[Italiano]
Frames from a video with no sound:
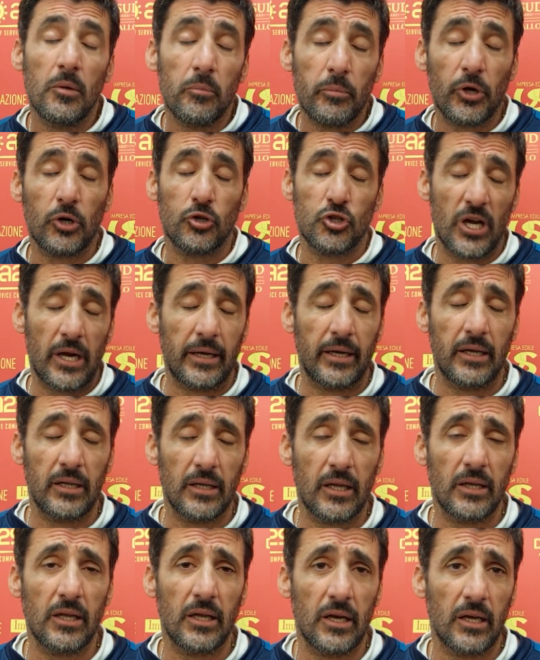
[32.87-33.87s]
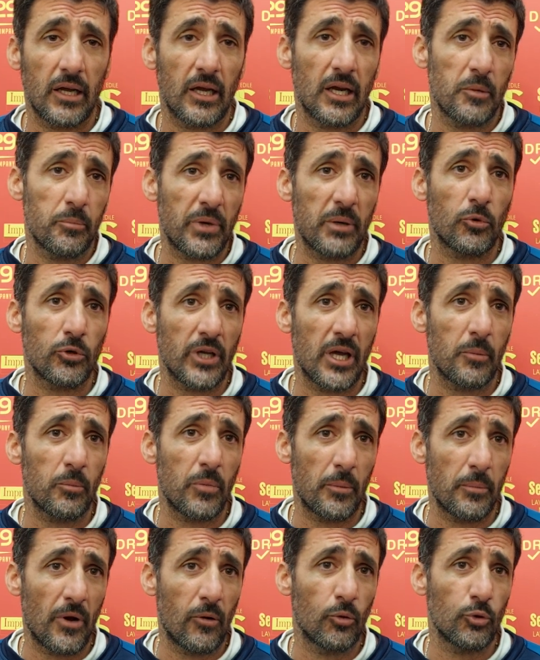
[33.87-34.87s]
Però c'è anche da dire che nel primo
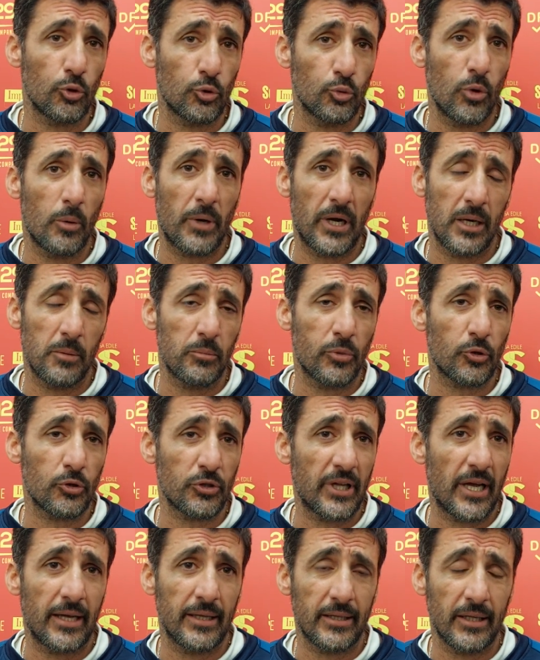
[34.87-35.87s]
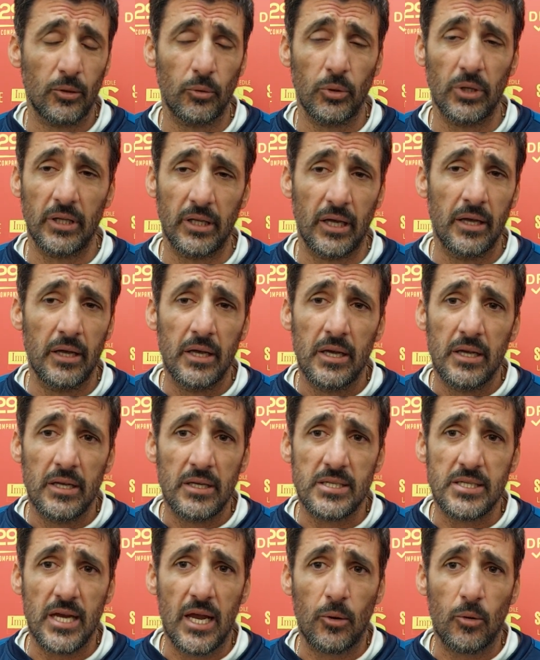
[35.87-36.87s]
tempo abbiamo avuto due palle importanti, quindi
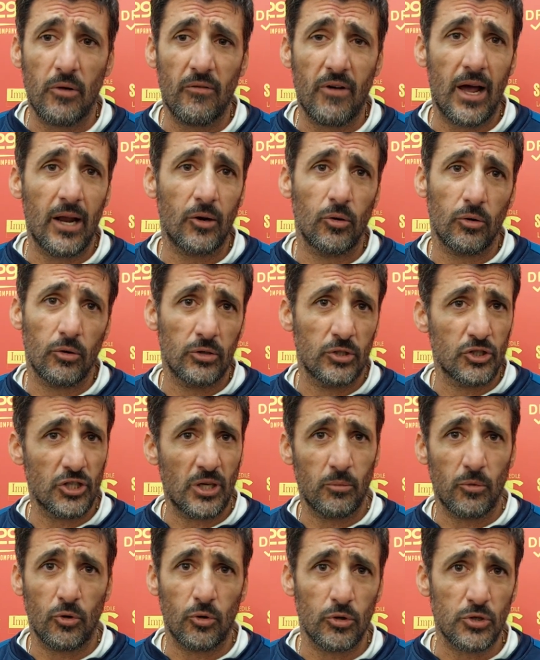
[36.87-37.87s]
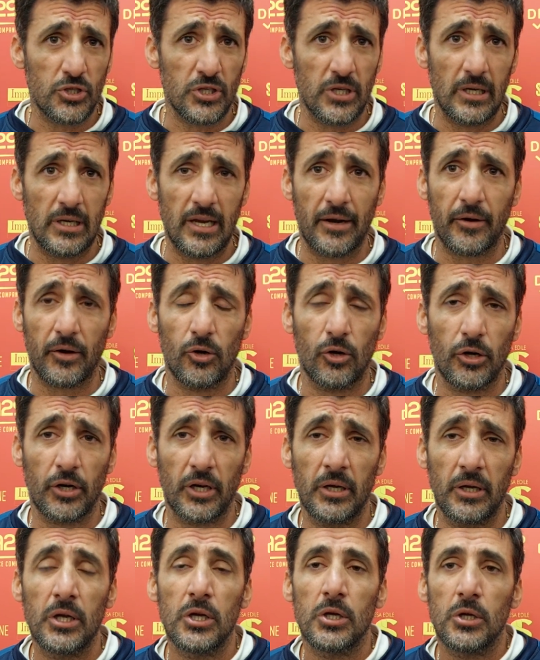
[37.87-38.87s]
si equivalgono diciamo così, gli errori.